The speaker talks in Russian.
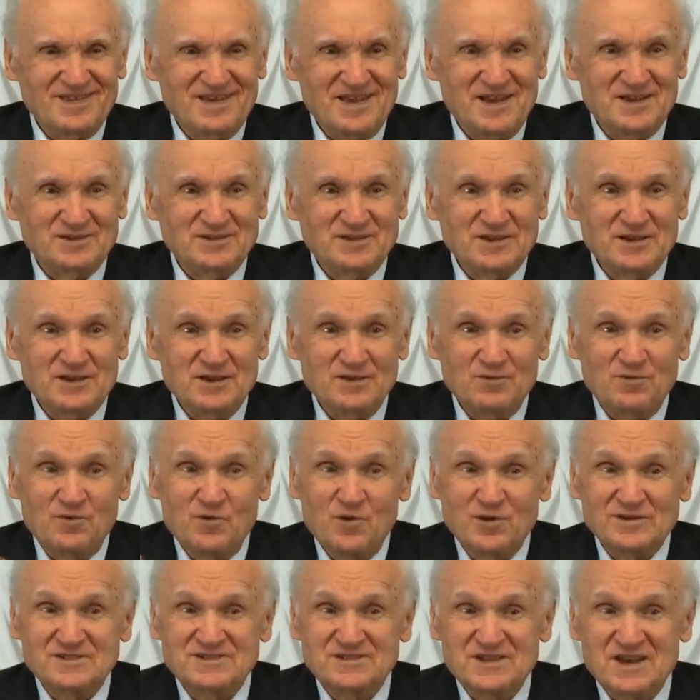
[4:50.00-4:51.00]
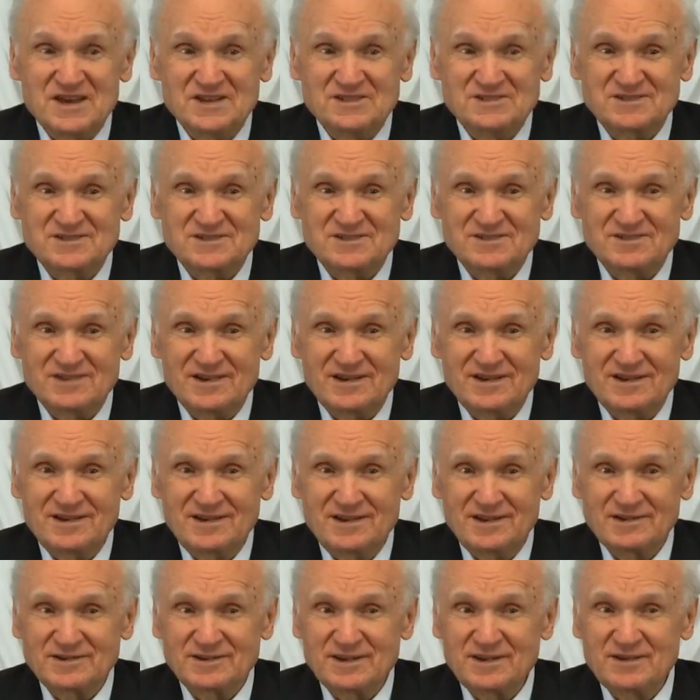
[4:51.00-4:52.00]
Это его действие,
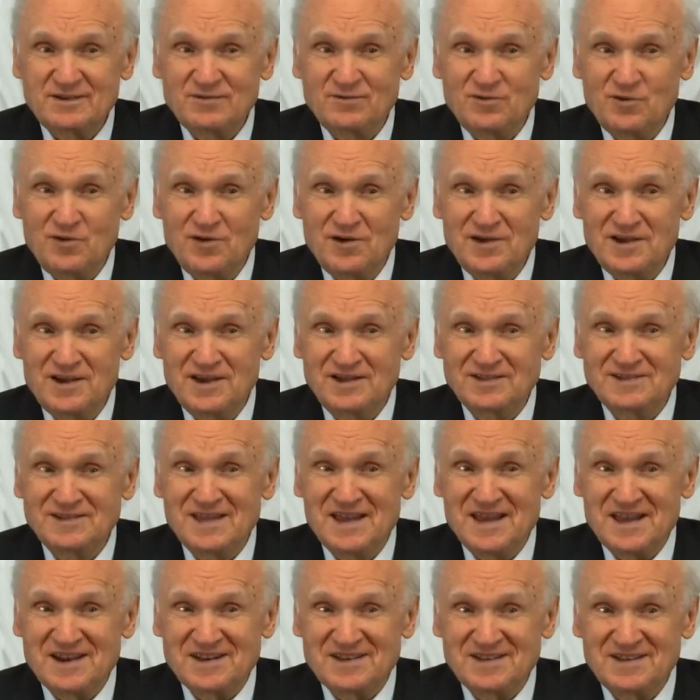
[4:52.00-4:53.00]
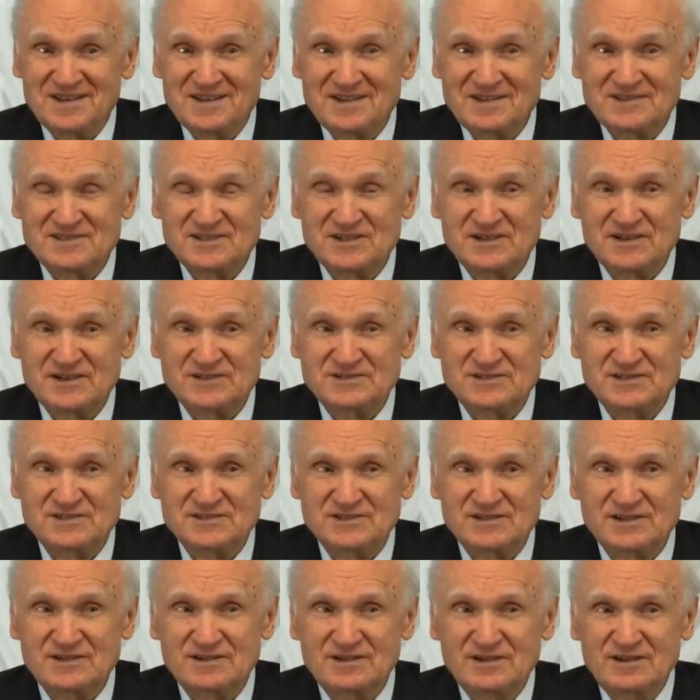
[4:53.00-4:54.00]
это его энергия, если
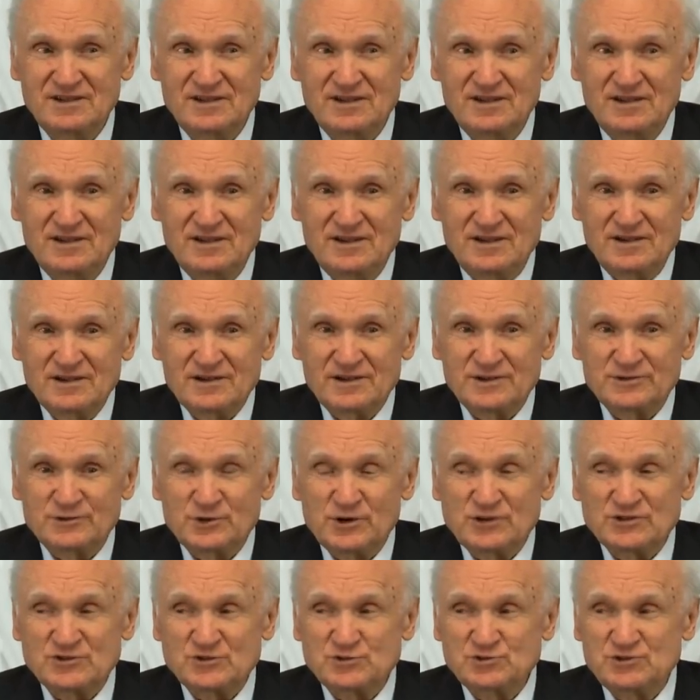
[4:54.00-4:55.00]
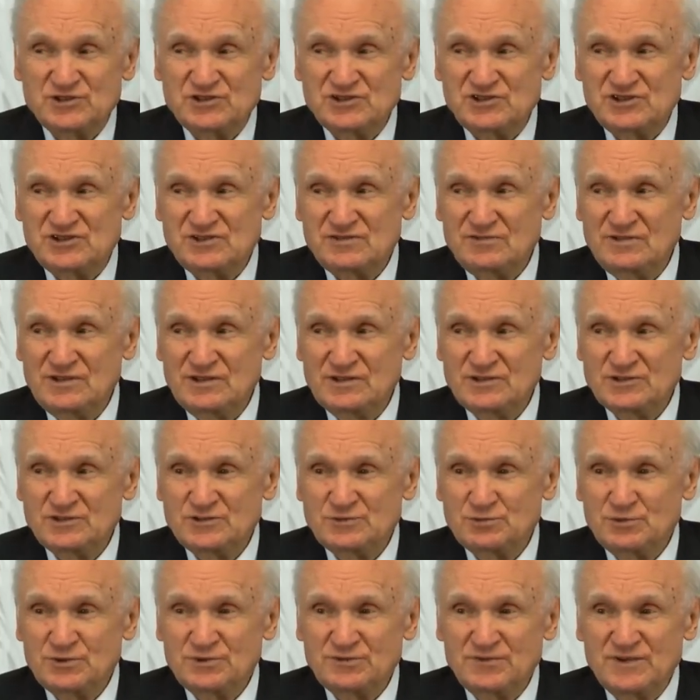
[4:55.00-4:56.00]
хотите, которая
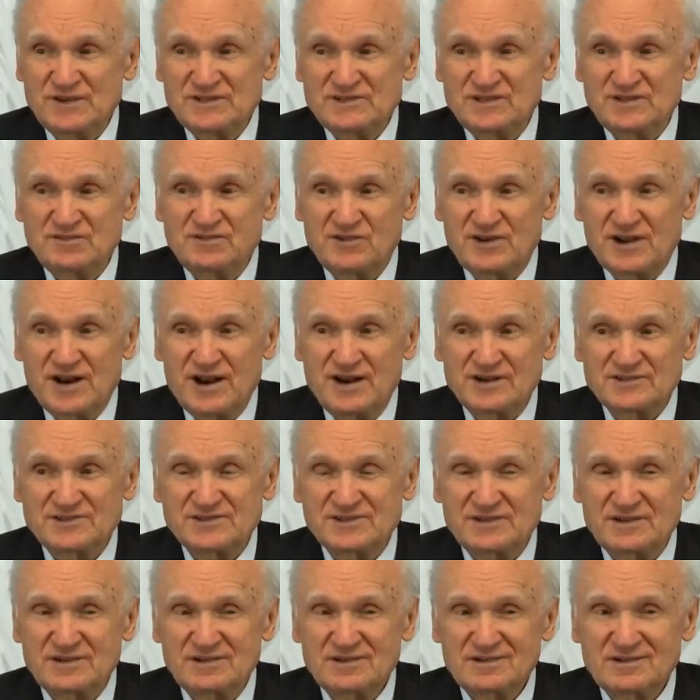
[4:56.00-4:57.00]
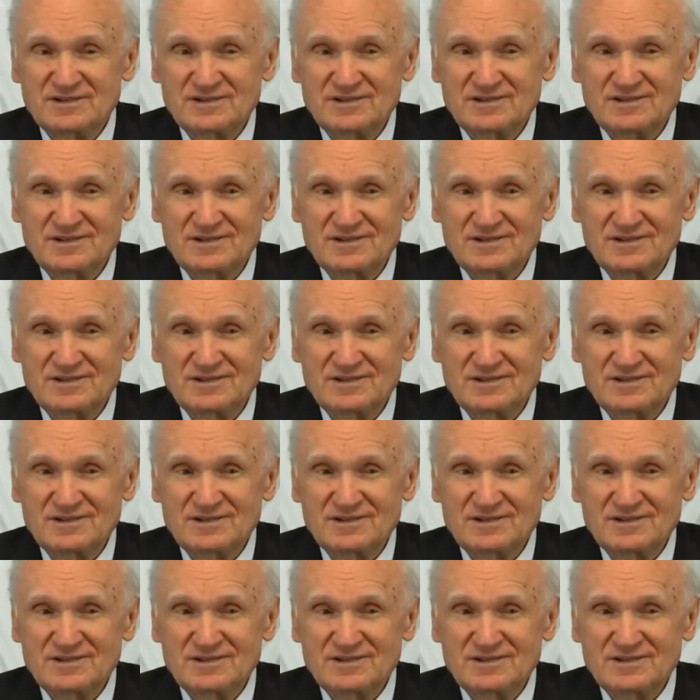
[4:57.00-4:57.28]
осуществилась вот в этих красках